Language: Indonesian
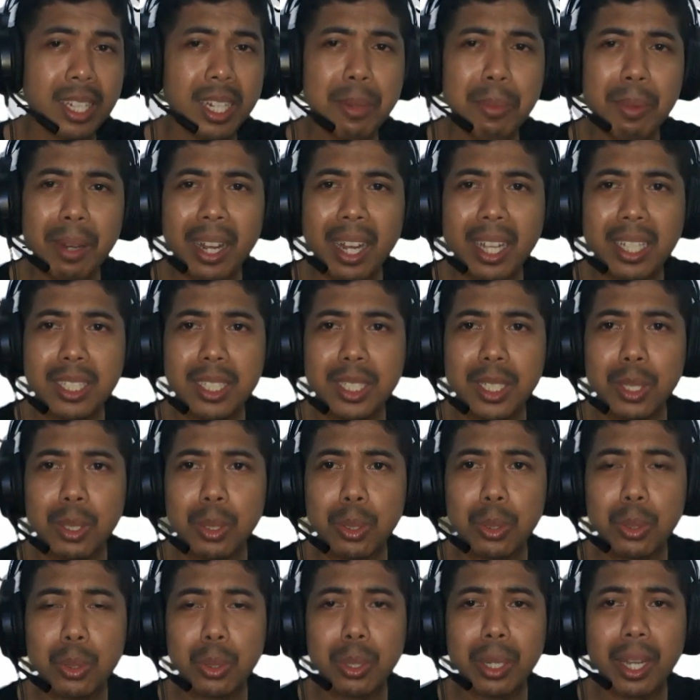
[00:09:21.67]
Terima kasih
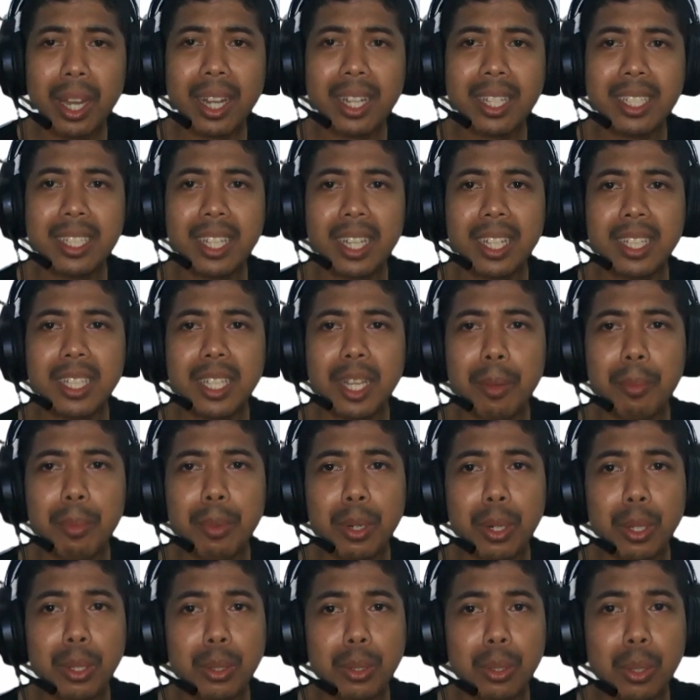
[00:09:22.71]
untuk kalian yang
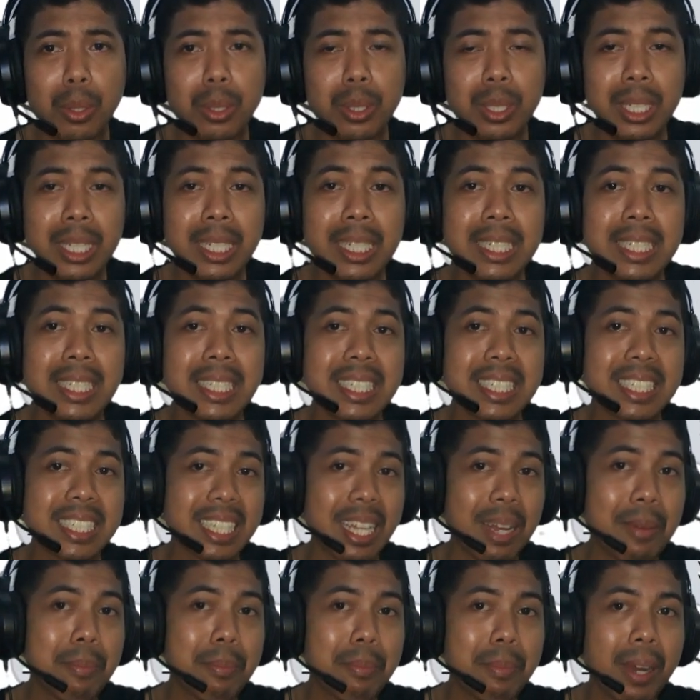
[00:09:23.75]
menonton
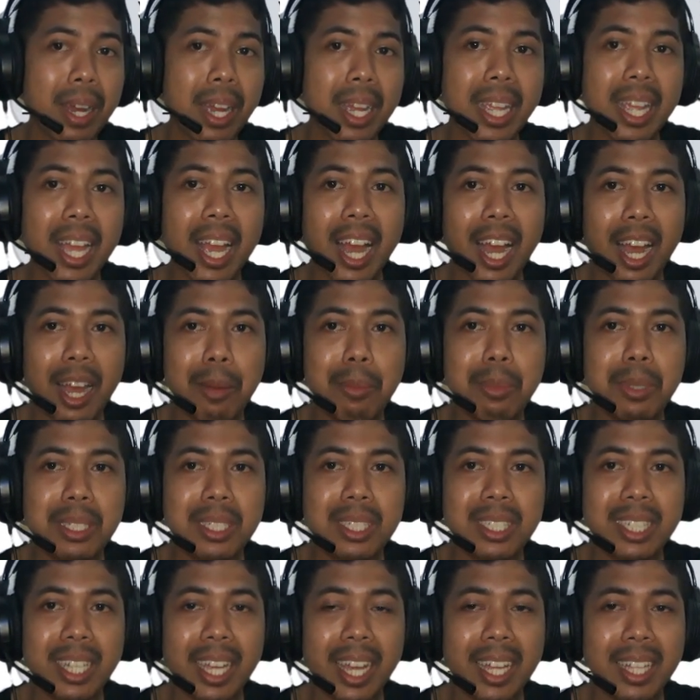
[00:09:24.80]
sampai
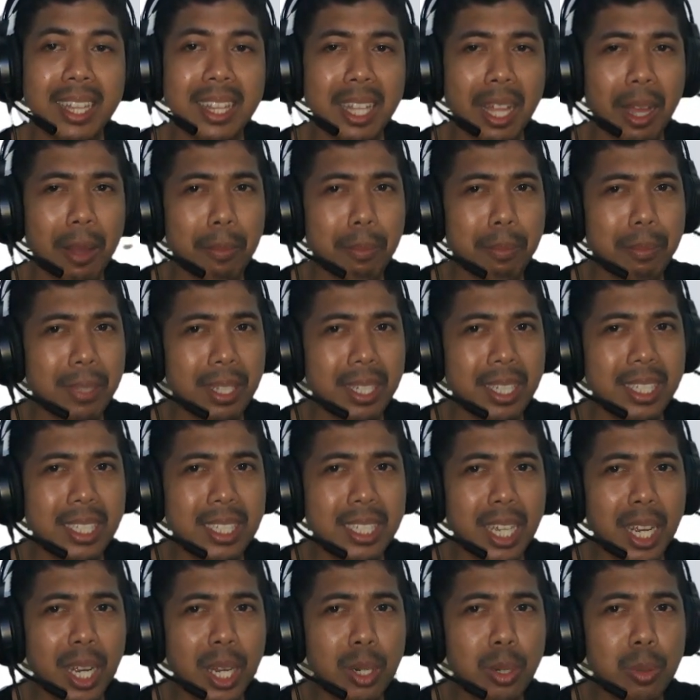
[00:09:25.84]
habis ya, tapi
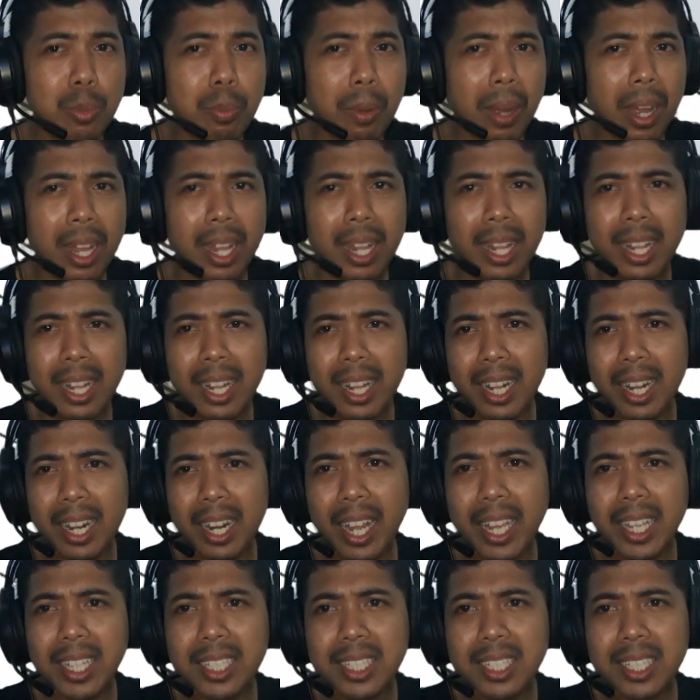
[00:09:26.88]
jangan lupa
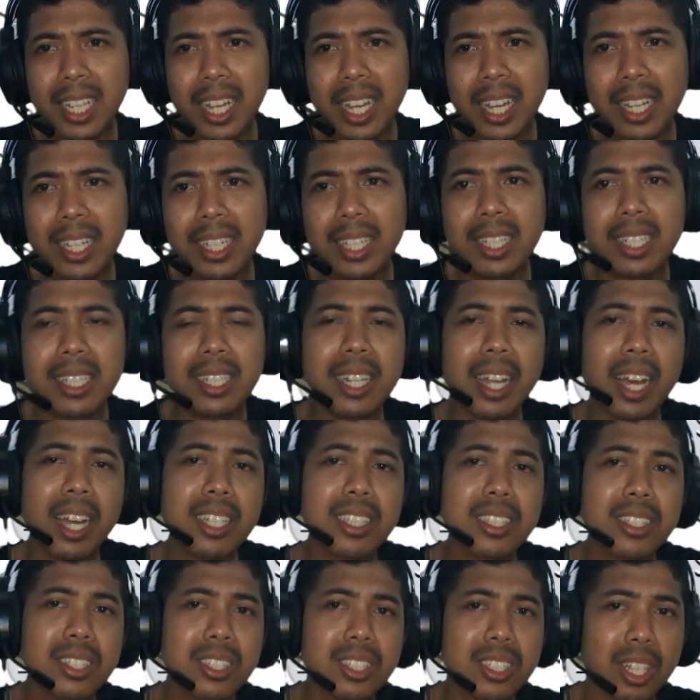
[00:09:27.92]
like-nya,
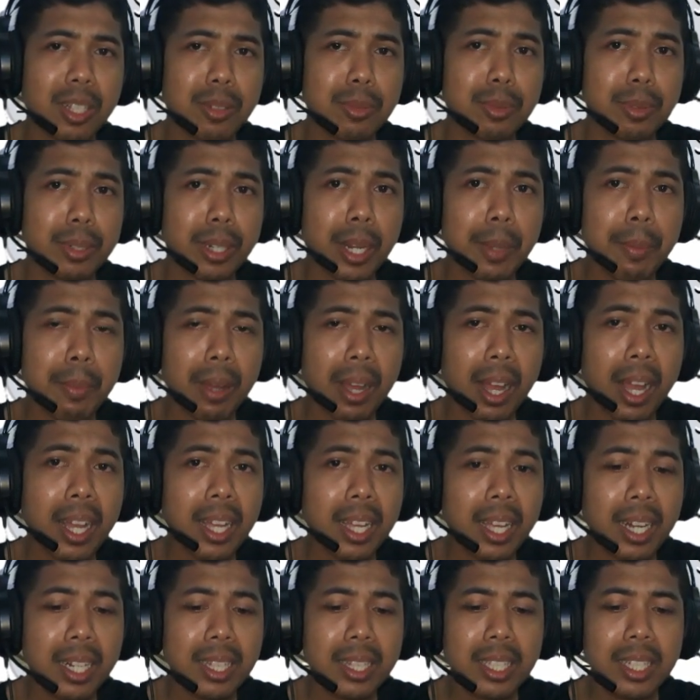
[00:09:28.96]
dan subscribe
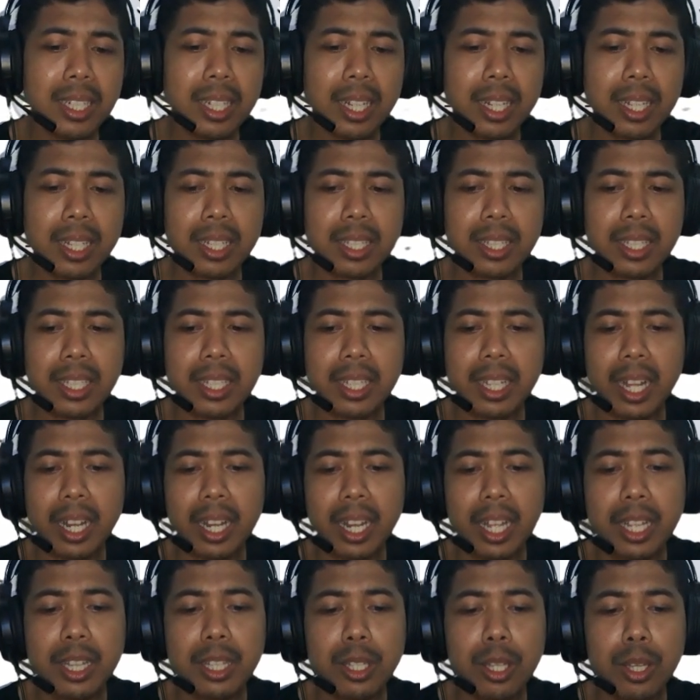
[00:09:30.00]
agar tidak
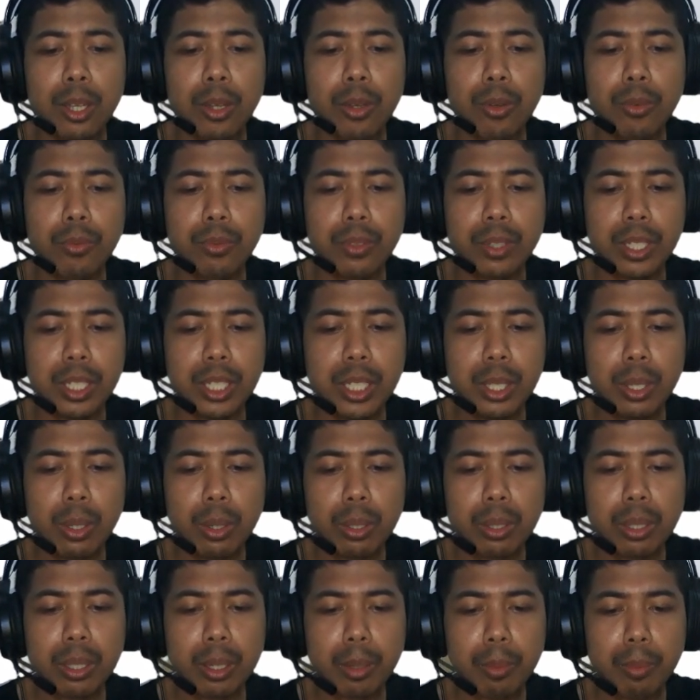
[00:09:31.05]
ketinggalan
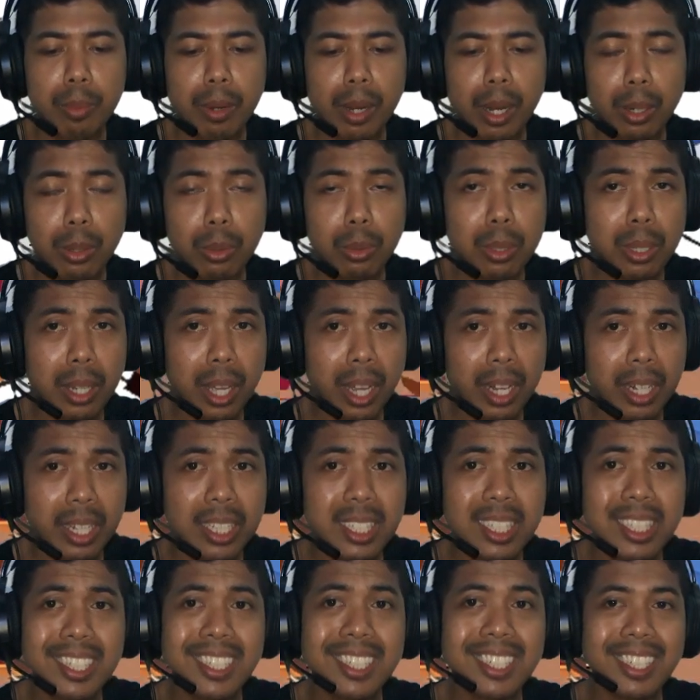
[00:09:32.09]
video terbaru
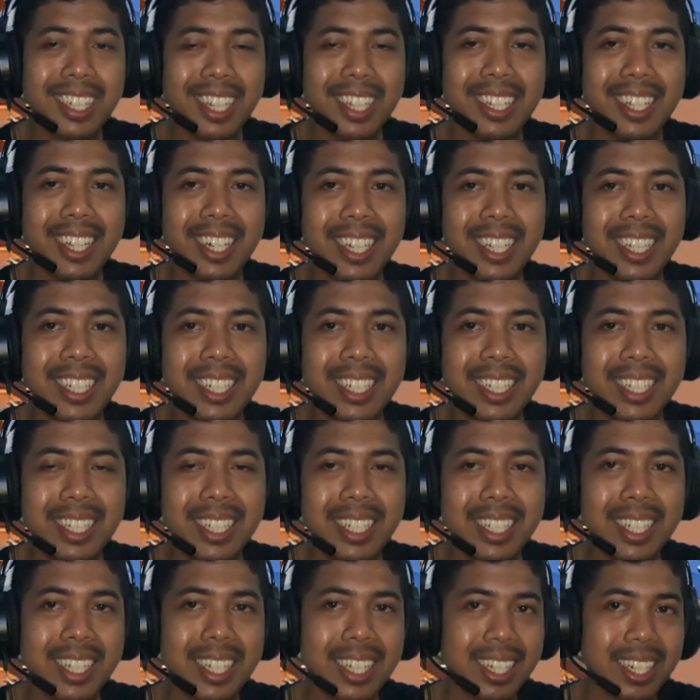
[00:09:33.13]
dari channel ini.
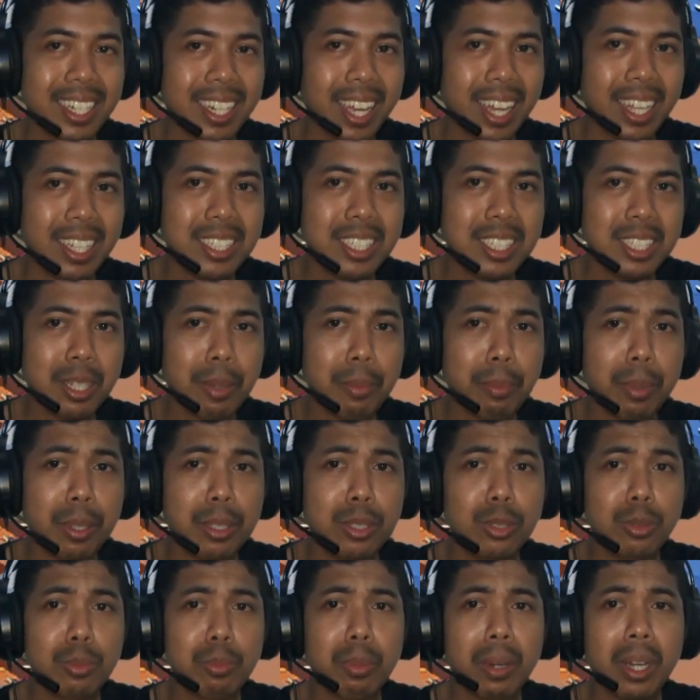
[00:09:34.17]
Dan
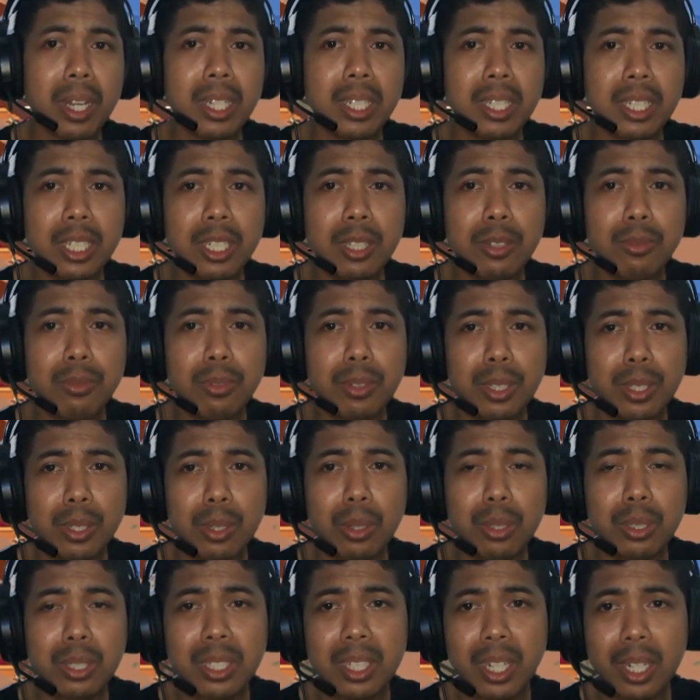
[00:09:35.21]
sampai jumpa di
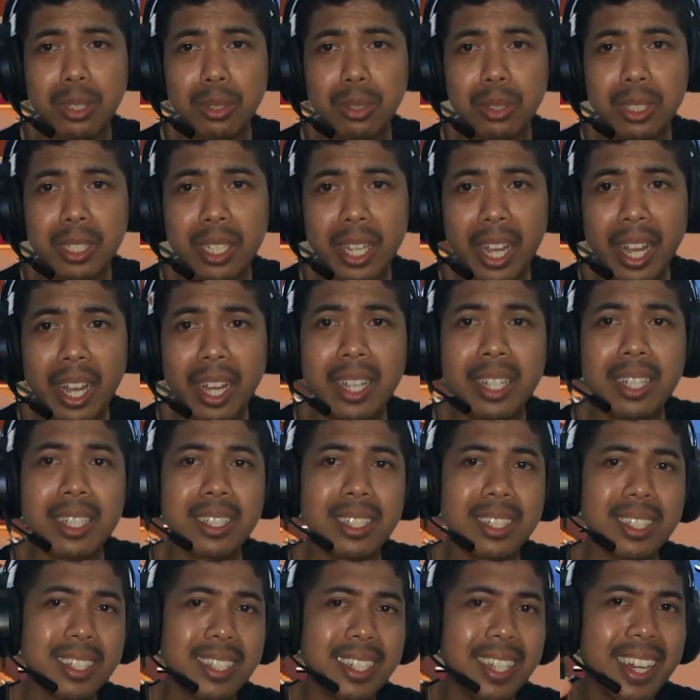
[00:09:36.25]
video selanjutnya.
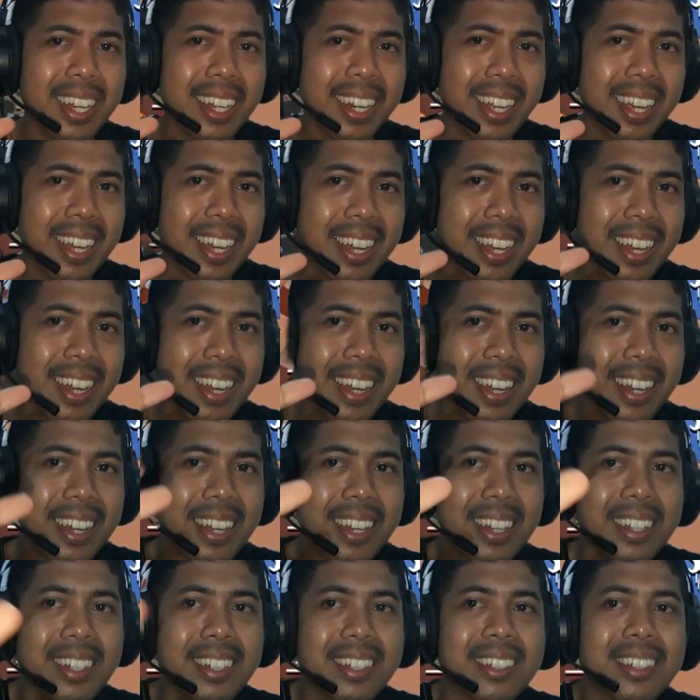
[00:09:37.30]

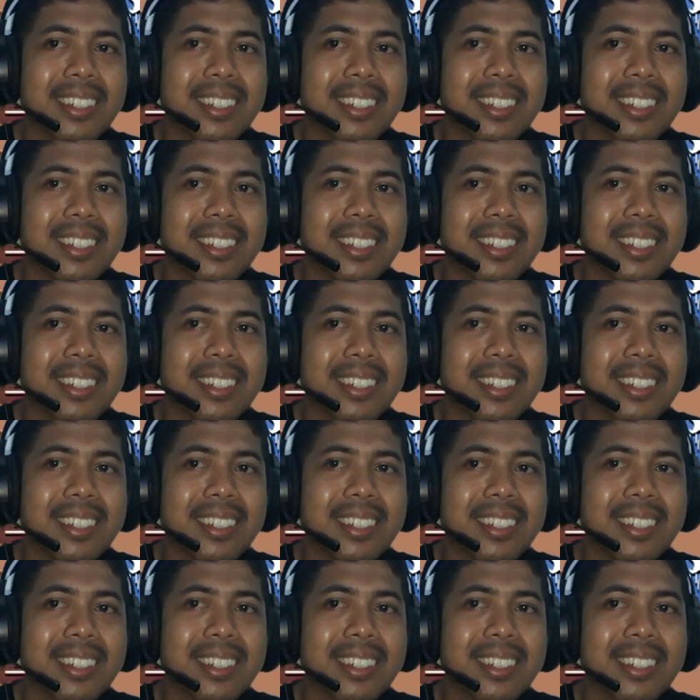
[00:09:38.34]
Dadah!